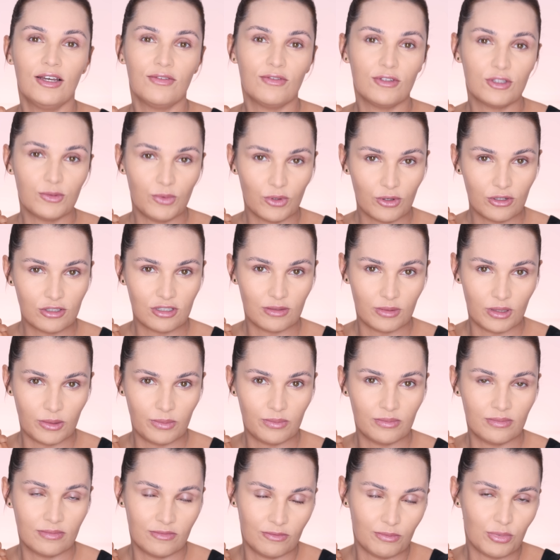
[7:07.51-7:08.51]
więc mogę sobie
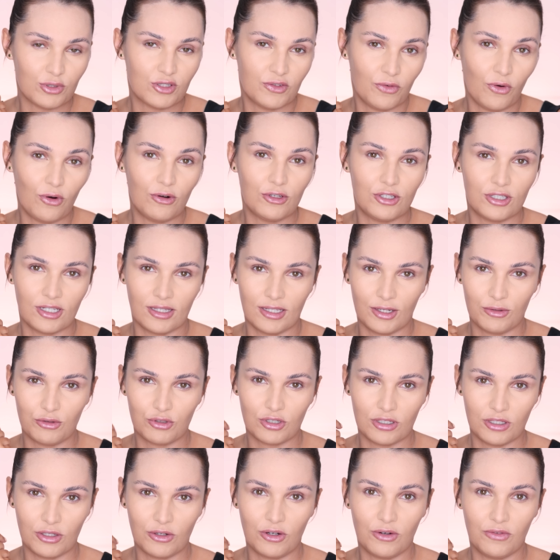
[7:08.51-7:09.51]
mm, pozwolić na
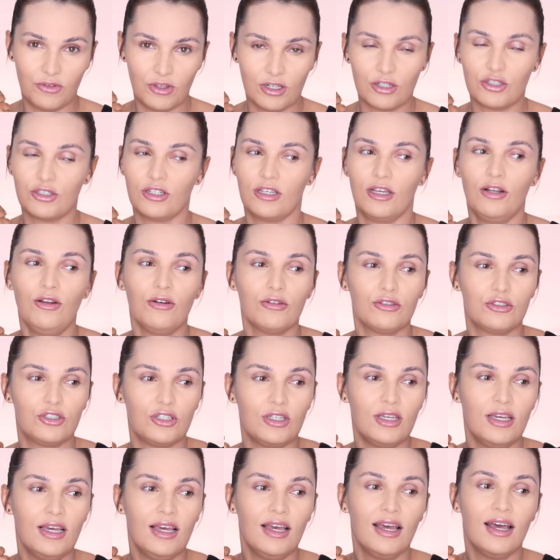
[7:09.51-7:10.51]
nałożenie go większej
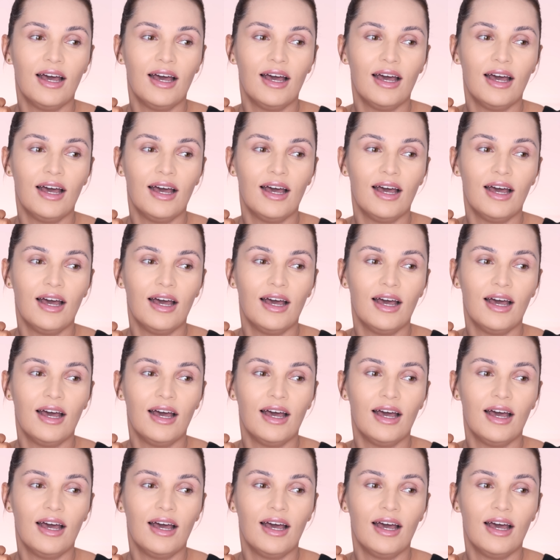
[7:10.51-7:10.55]
ilości,